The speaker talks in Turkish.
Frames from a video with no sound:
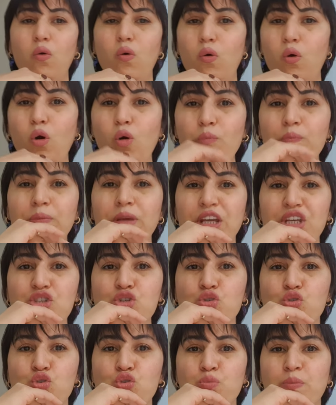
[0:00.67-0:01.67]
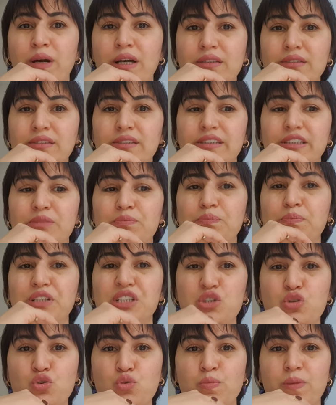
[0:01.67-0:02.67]
15 Şubat 21
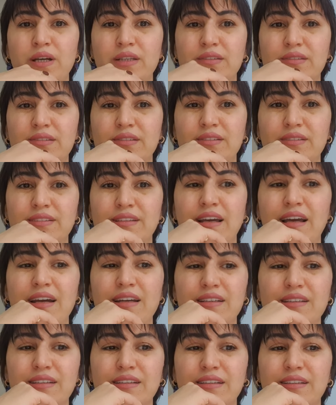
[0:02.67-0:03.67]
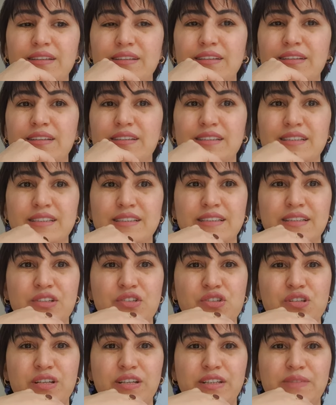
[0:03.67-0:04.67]
Şubat değerli e,
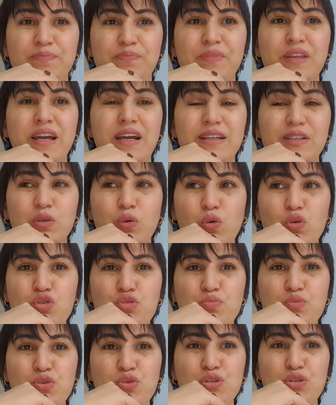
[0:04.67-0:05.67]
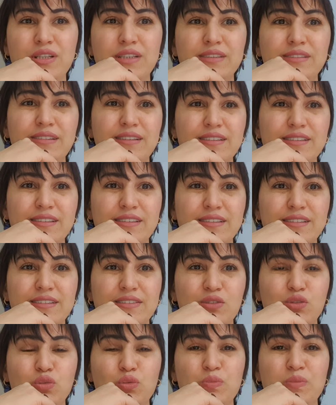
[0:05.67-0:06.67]
izleyicilerim, değerli koç burçları
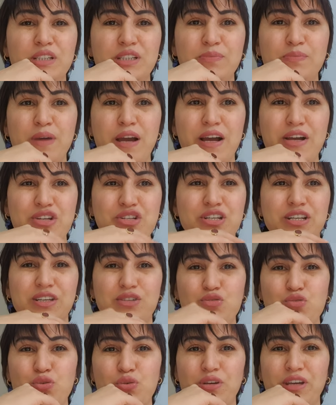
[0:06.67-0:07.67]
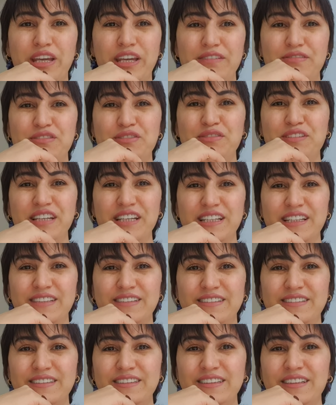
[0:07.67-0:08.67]
nasılsınız? Umarım her şey çok keyifli ve
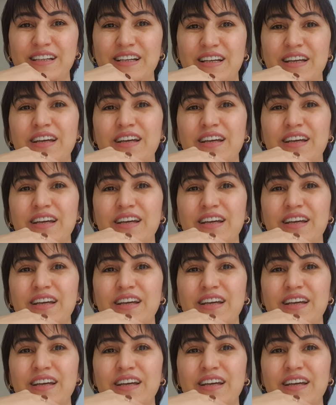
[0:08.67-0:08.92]
iyidir.